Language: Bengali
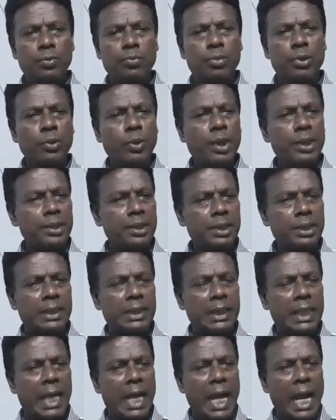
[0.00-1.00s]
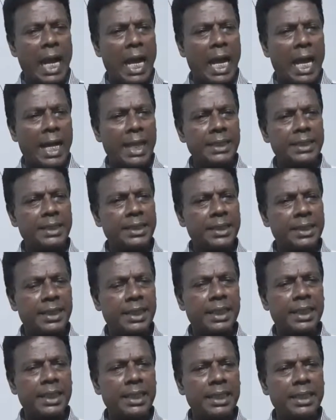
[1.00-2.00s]
ভিউয়ার্স
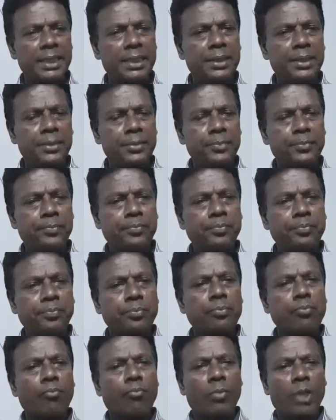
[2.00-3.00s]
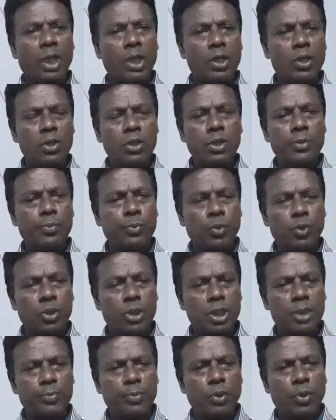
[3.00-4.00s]
আজকে ইউটিউব
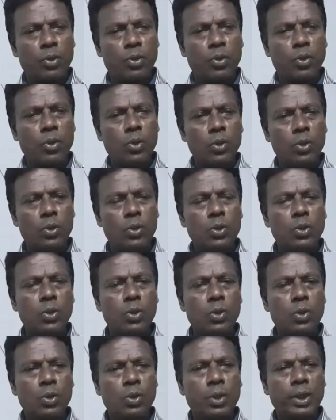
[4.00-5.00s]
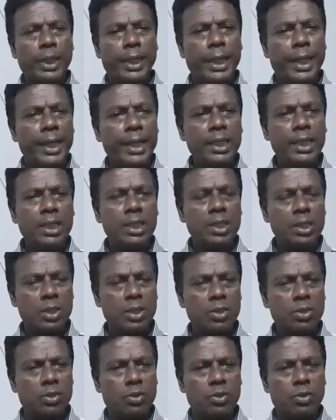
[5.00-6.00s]
কর্তৃপক্ষ এই
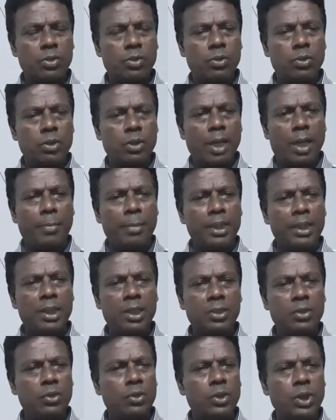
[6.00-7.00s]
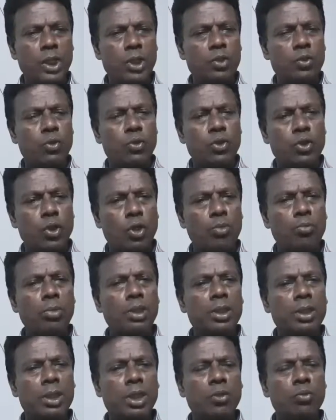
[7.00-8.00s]
আমাদের জন্য এই
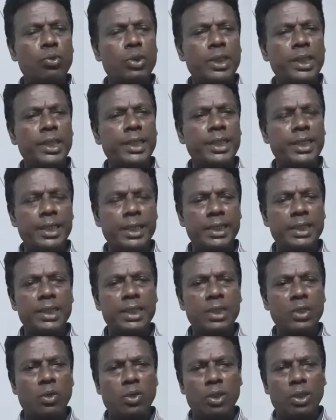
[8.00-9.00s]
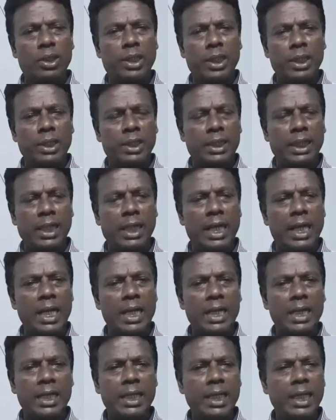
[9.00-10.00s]
দুঃসংবাদটা উঠিয়ে নিয়েছে অর্থাৎ তারা
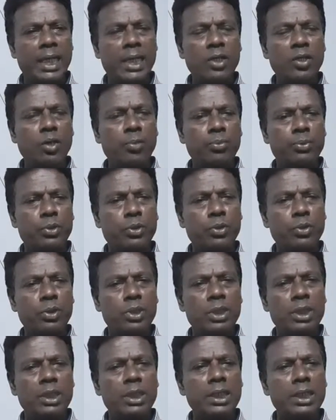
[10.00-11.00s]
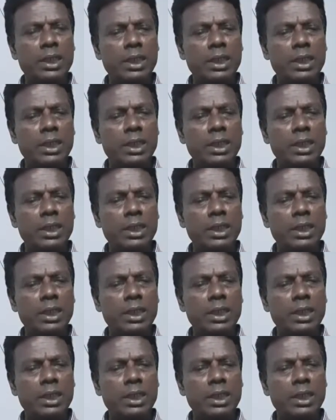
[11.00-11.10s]
এই অপশনটি